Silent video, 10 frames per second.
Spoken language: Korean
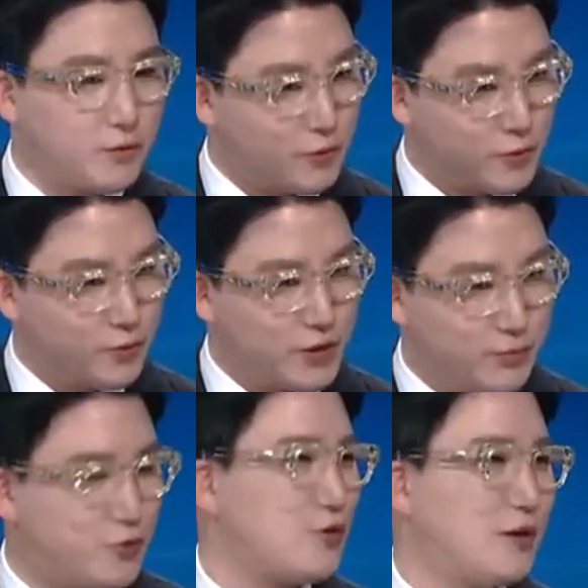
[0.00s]
좀
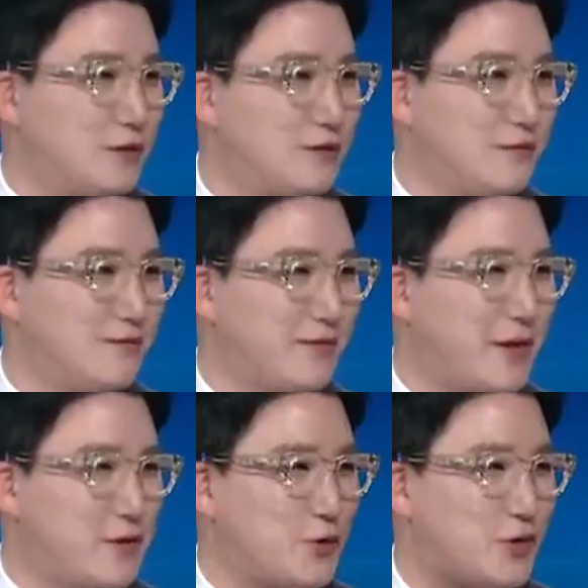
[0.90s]
집중하는 게
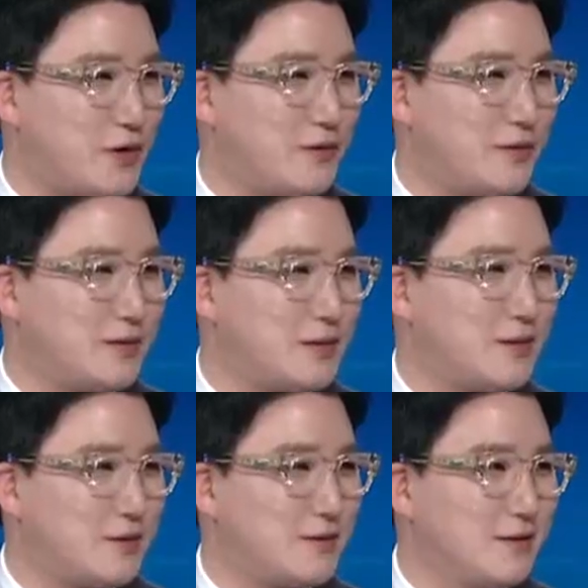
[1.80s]
저희의 특징,
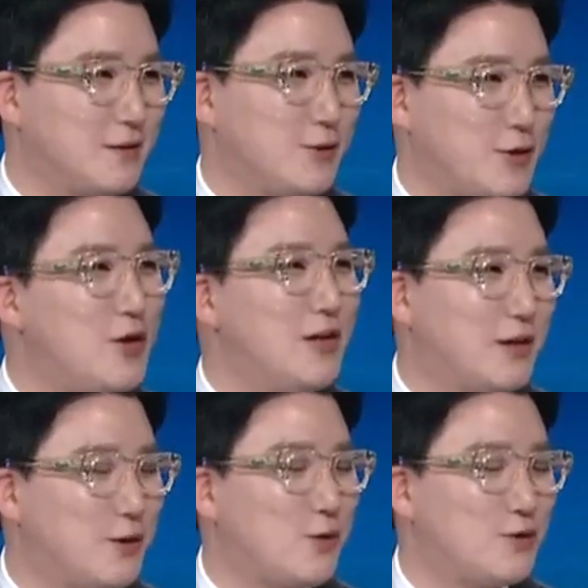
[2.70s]
그
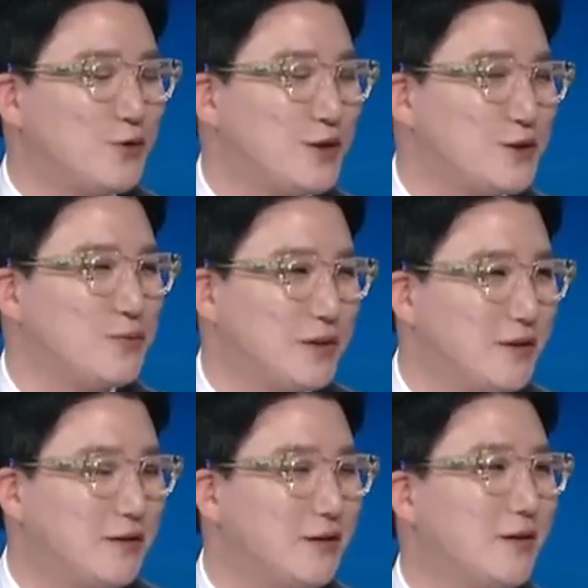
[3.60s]
전략이라고 할 수 있겠습니다.
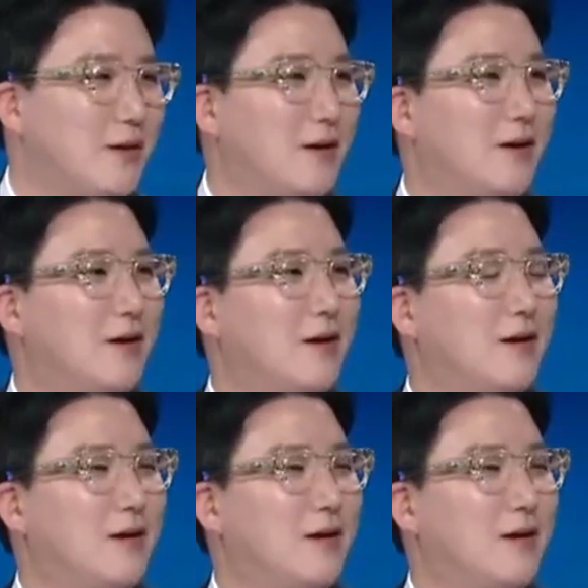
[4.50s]
그렇군요.